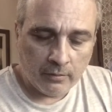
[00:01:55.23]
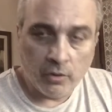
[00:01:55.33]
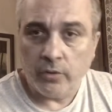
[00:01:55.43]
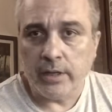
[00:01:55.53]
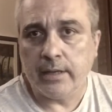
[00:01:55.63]

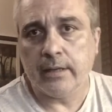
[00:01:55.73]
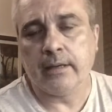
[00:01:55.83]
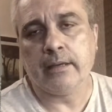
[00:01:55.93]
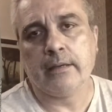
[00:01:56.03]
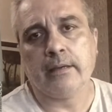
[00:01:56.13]
Noi
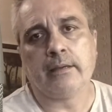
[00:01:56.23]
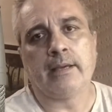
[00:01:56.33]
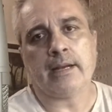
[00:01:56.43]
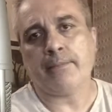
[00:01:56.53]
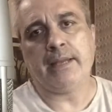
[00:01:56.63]
eh,
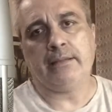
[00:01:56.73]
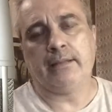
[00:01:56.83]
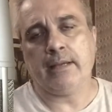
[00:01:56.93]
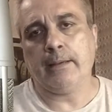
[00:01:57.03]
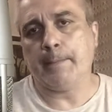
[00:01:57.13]

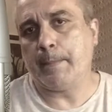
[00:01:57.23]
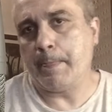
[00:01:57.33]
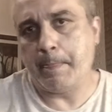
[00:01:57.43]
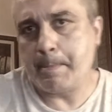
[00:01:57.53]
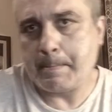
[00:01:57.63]
chiaramente,
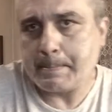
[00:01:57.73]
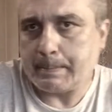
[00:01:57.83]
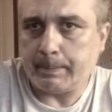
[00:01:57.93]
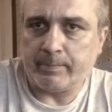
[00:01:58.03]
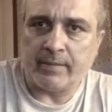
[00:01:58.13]

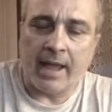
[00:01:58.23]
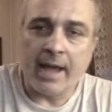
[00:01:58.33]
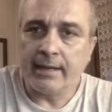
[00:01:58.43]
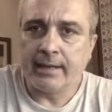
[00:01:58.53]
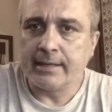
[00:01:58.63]

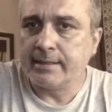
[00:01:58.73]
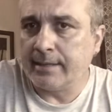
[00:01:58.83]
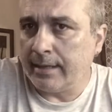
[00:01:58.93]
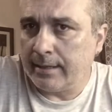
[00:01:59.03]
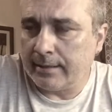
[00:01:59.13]
anche
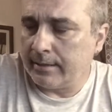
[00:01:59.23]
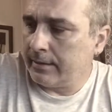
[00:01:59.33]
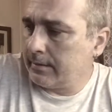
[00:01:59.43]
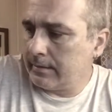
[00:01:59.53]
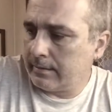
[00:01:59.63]
se
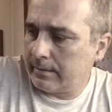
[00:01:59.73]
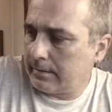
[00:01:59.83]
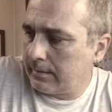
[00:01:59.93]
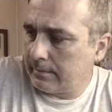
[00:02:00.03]
eh,